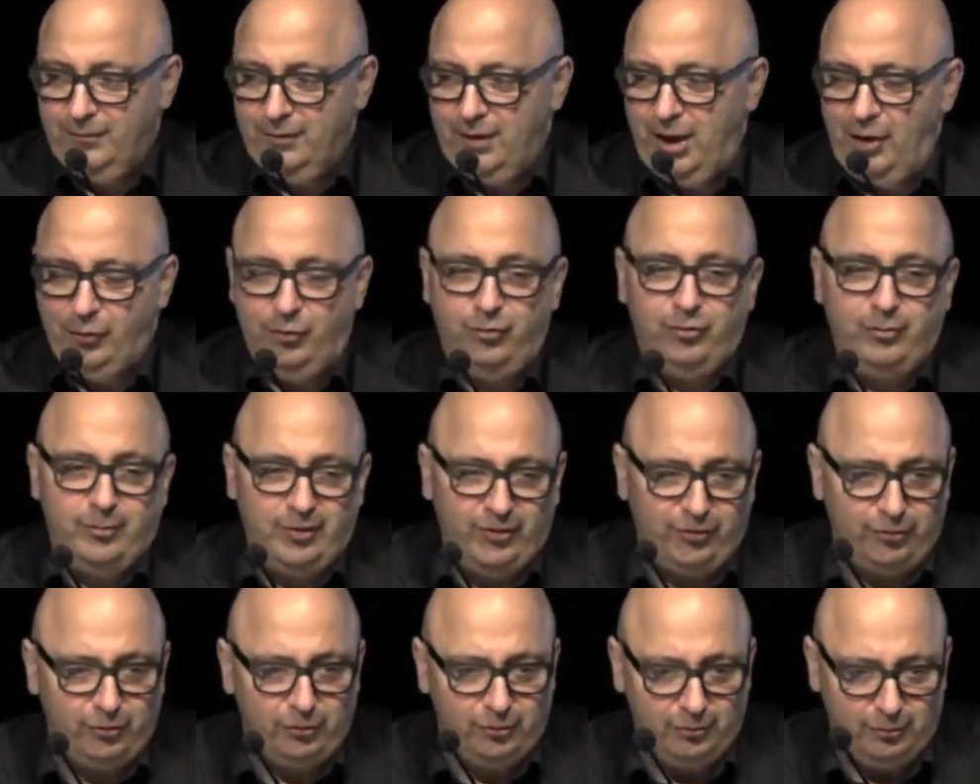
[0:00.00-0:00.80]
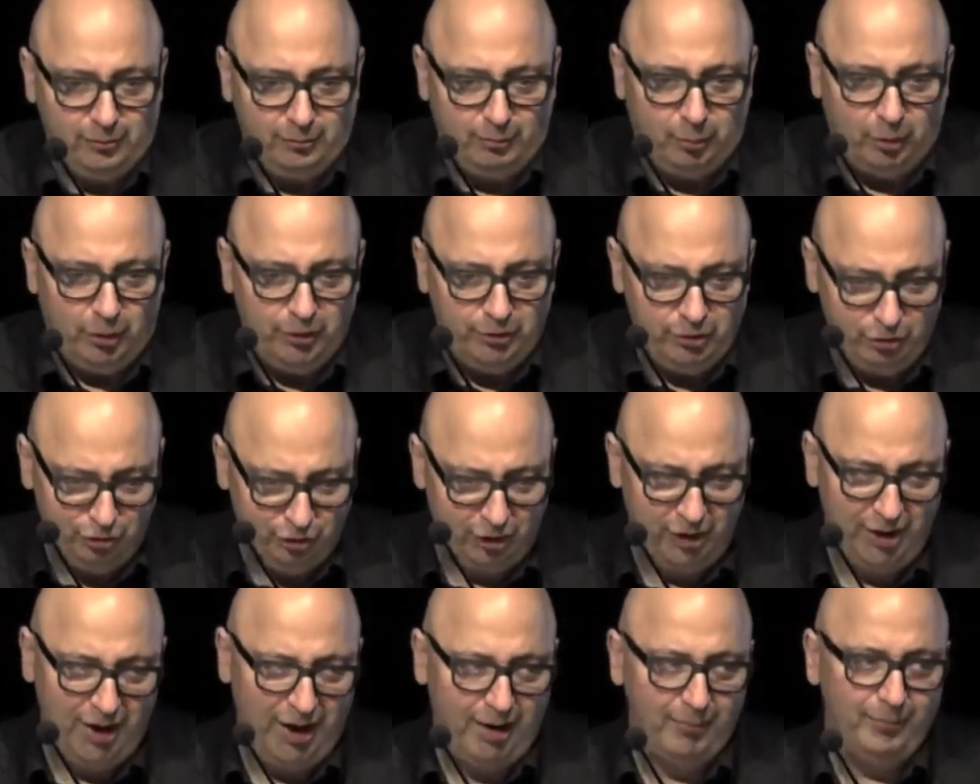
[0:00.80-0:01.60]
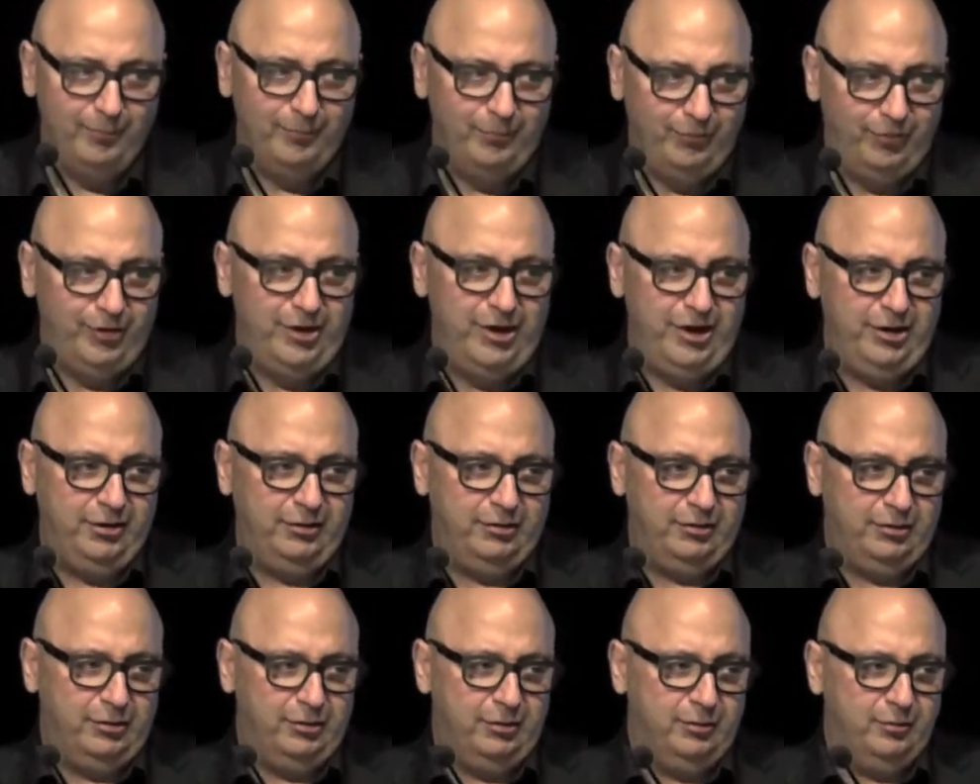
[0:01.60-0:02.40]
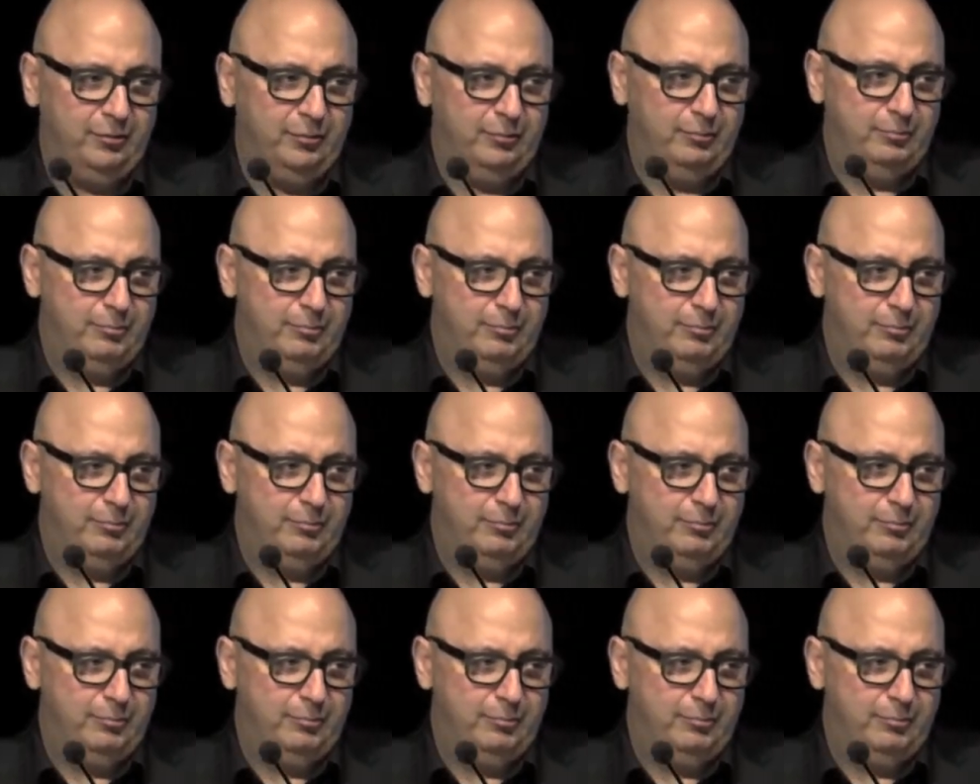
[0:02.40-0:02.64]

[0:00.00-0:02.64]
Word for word: Also Sie wissen, polnische Namen pflegen äh,